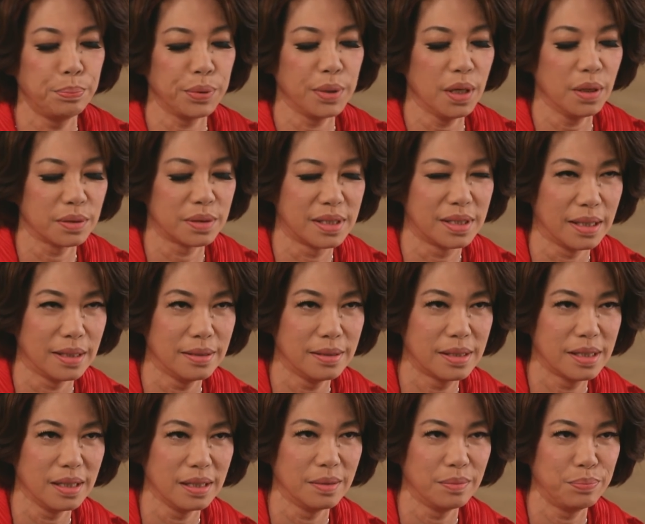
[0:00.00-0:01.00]
不要尊
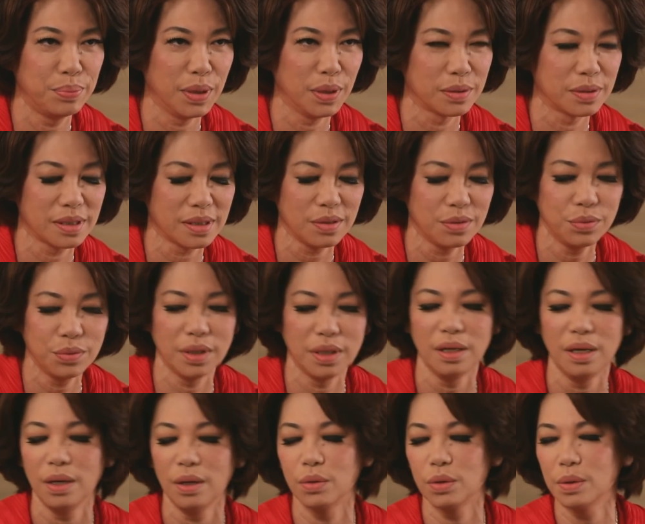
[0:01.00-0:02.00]
敬，不要深渊，
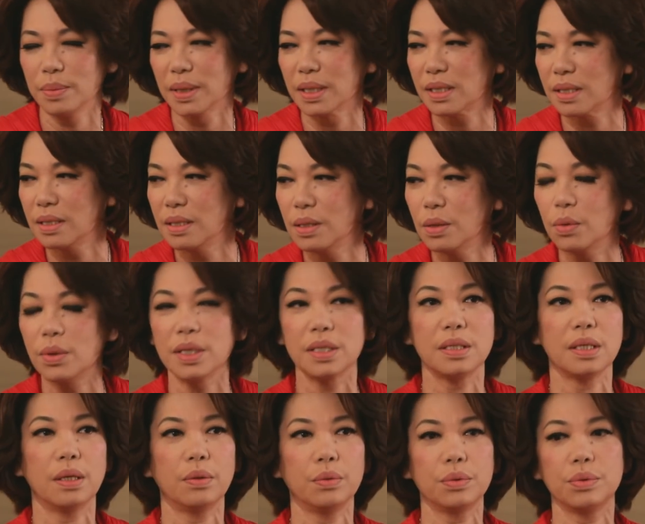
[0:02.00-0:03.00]
我就把圣经关
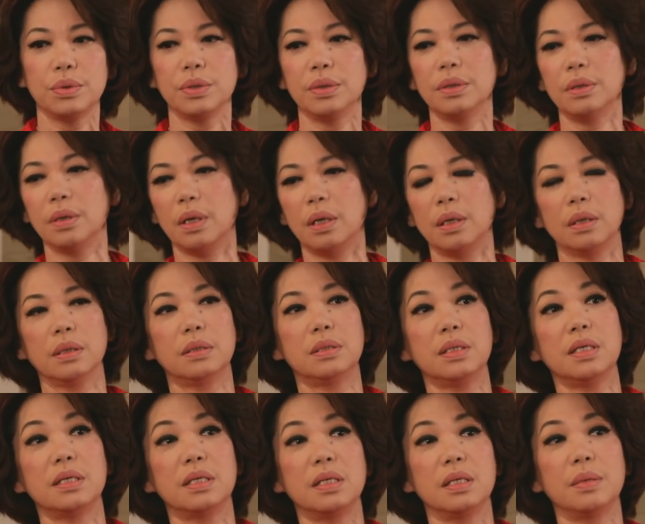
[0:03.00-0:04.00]
起来。我觉得好了，
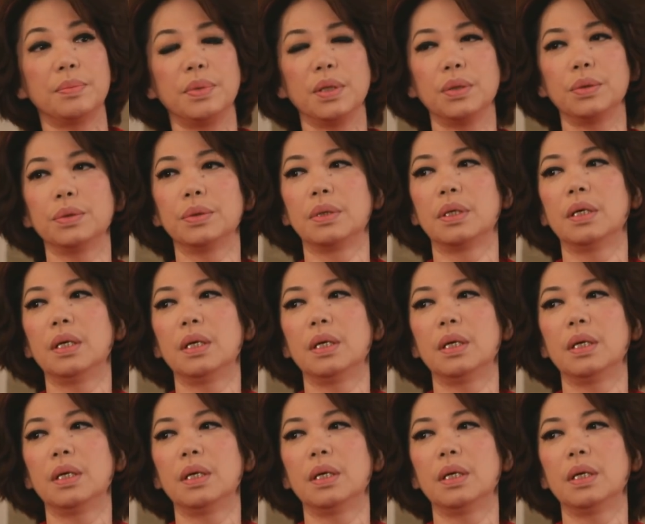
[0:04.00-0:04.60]
这题也不要用。